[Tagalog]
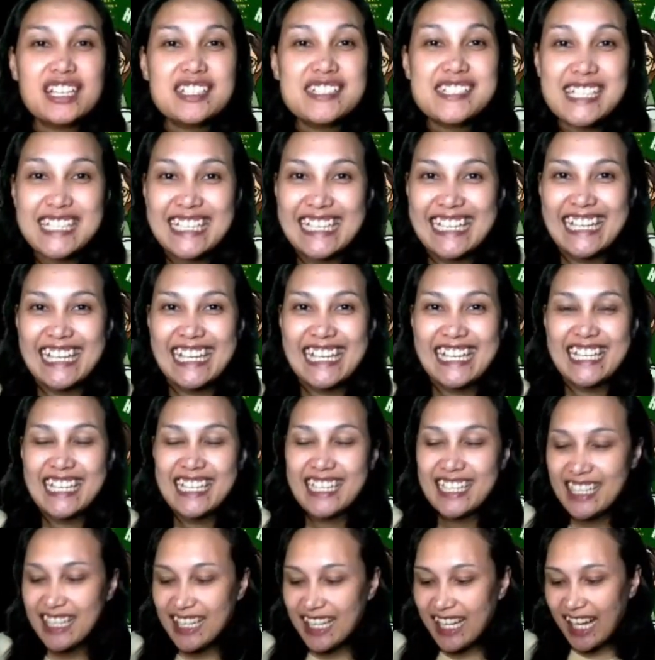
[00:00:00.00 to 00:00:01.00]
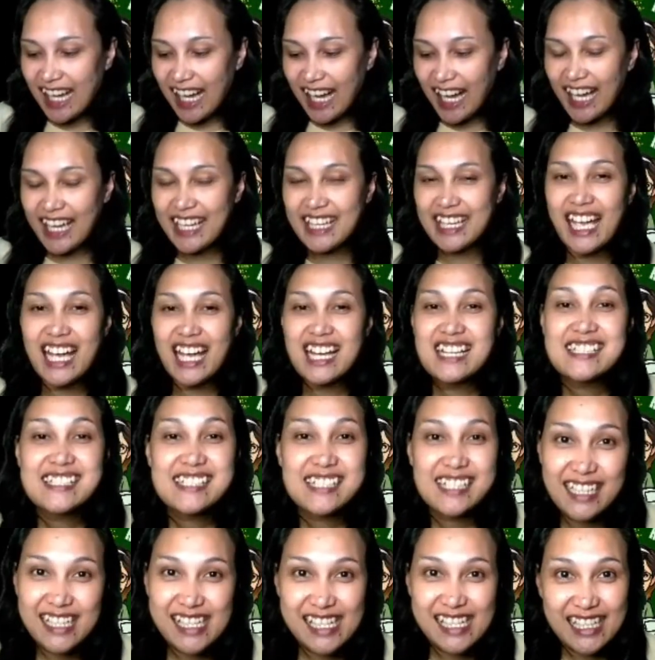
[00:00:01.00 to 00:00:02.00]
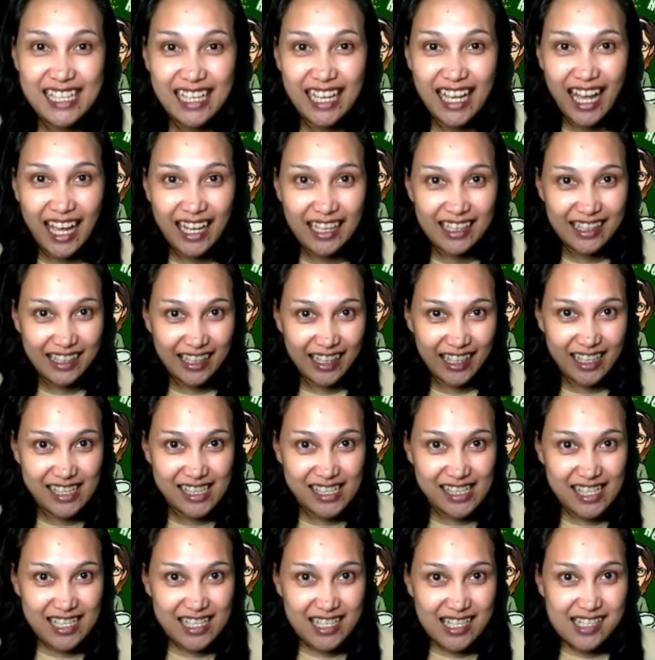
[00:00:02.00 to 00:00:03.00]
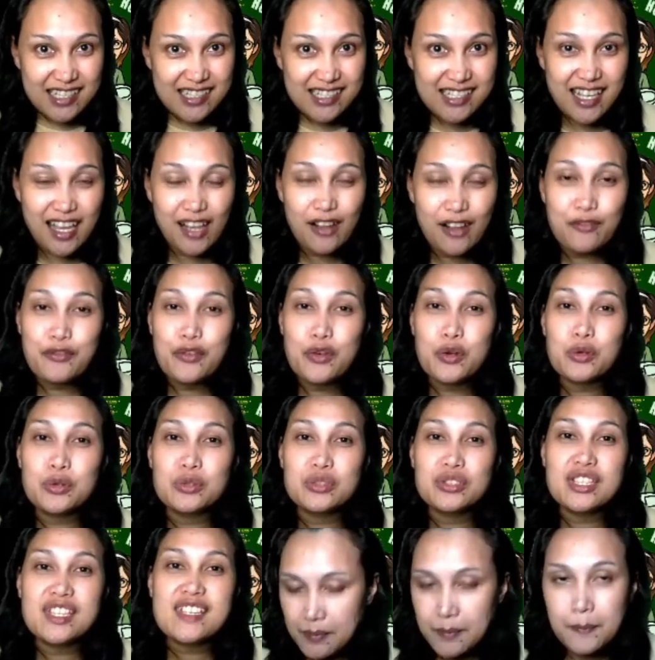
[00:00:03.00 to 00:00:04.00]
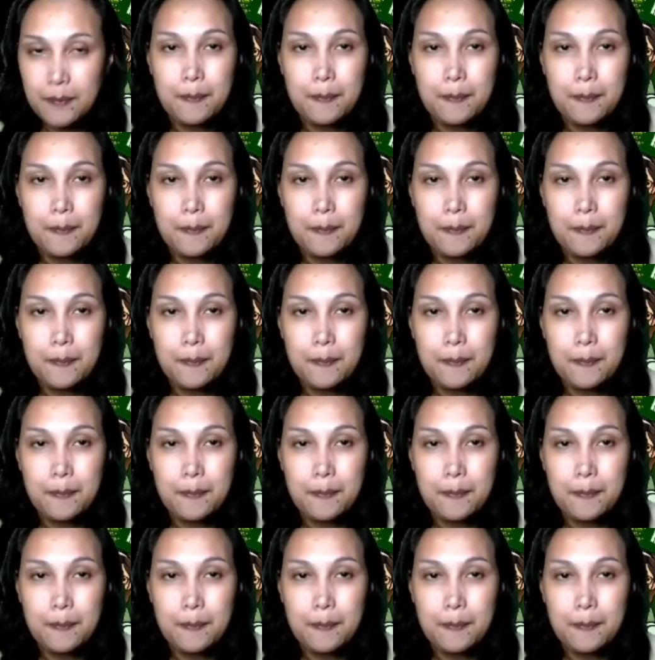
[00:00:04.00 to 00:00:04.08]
screen ay ang screen ng aking cellphone.